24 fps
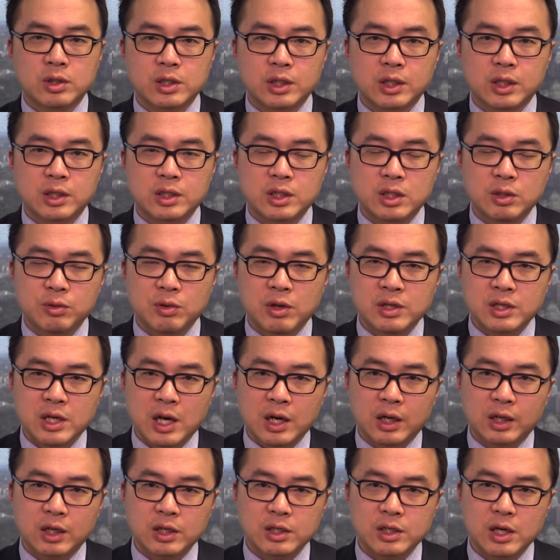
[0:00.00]
这个资源价
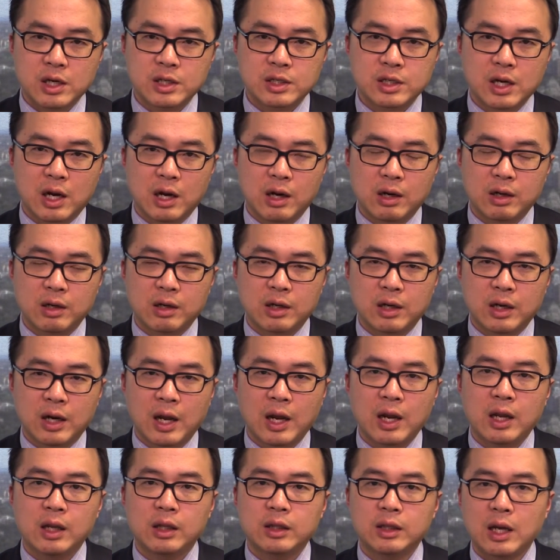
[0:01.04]
格的上涨
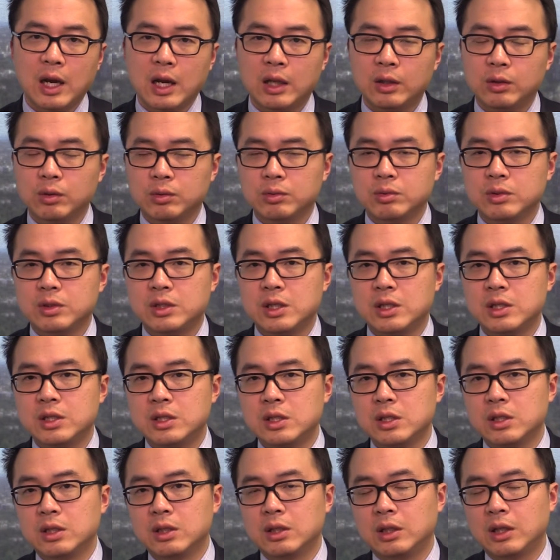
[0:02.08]
来带动经
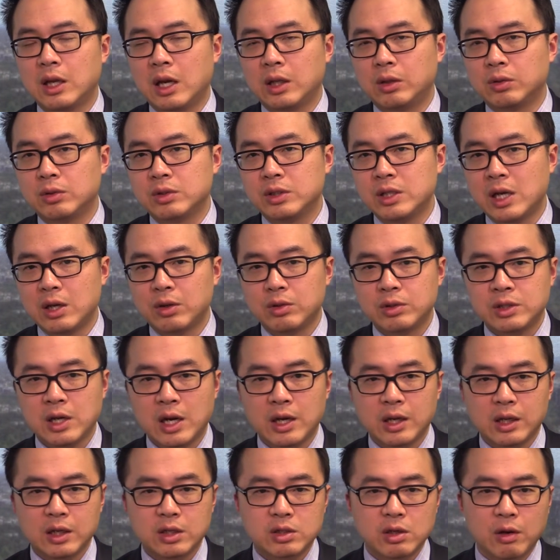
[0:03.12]
济，带动下游产
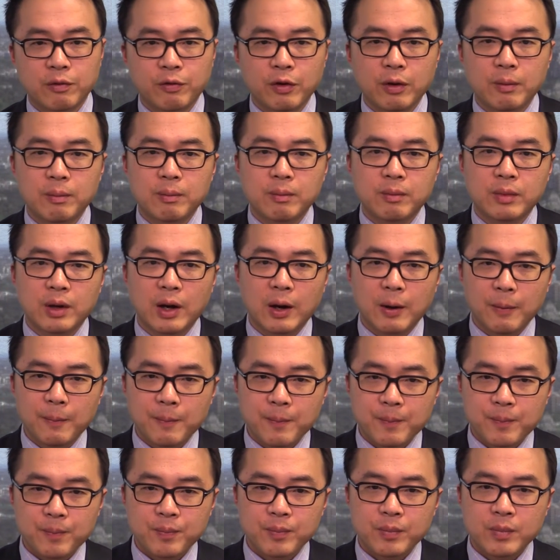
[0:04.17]
业的消费。啊。
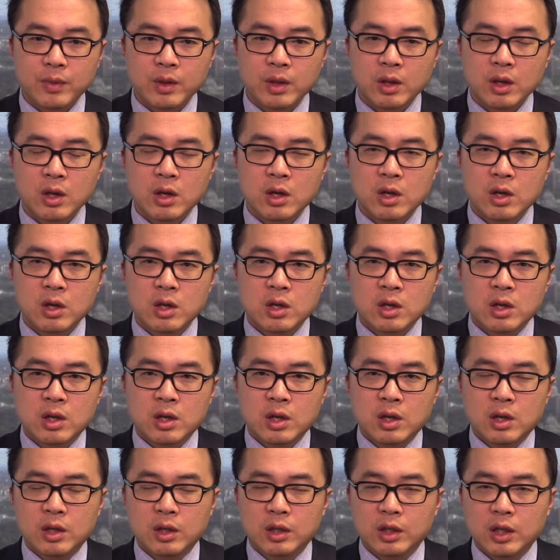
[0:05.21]

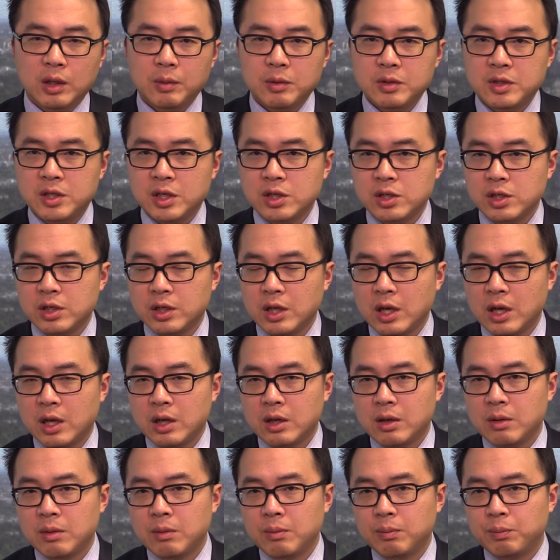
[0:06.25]
那么其实呢。
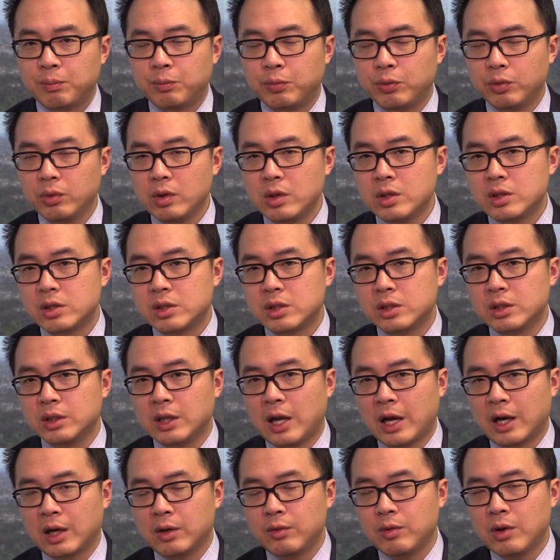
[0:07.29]
不论是
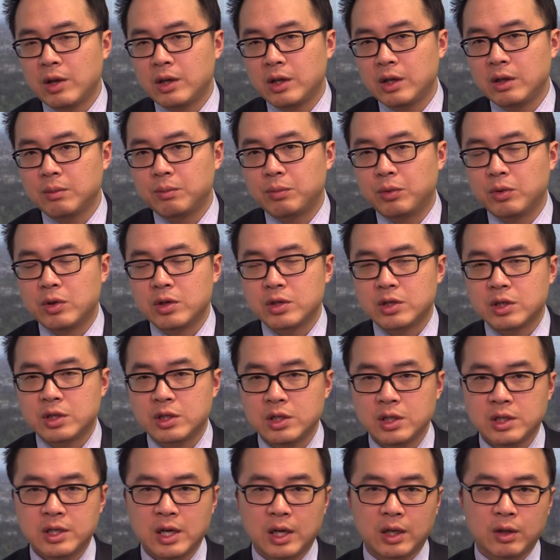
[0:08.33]
哪个原因，不论是
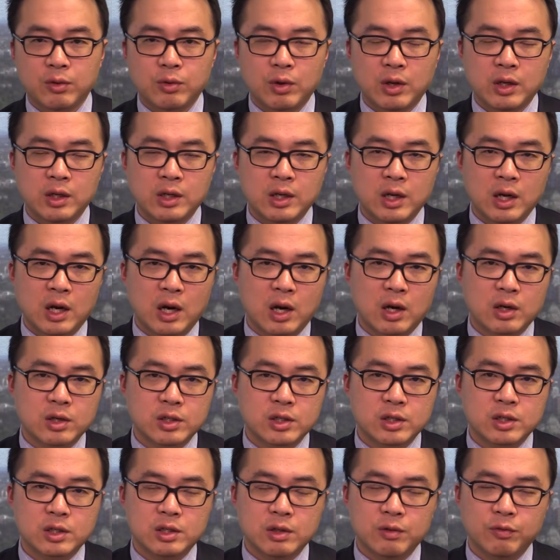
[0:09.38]
市场的原因也好，
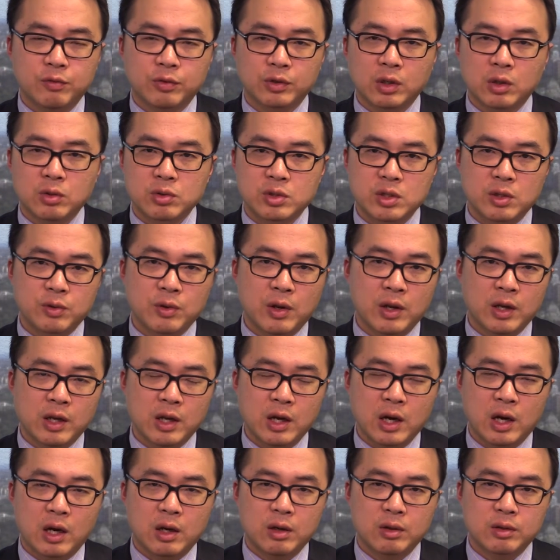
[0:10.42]
是政府投资的原因也
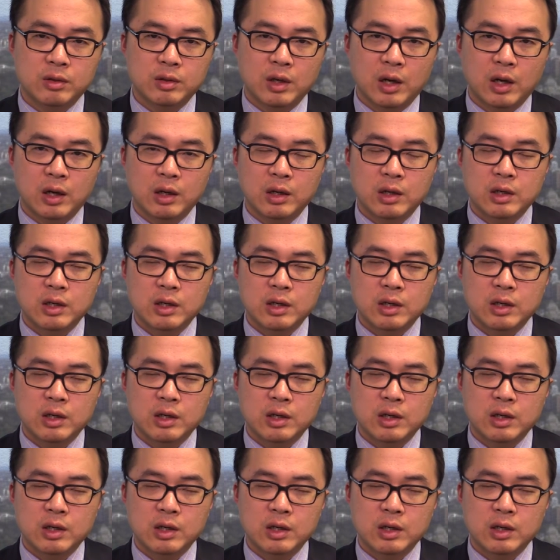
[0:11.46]
好啊，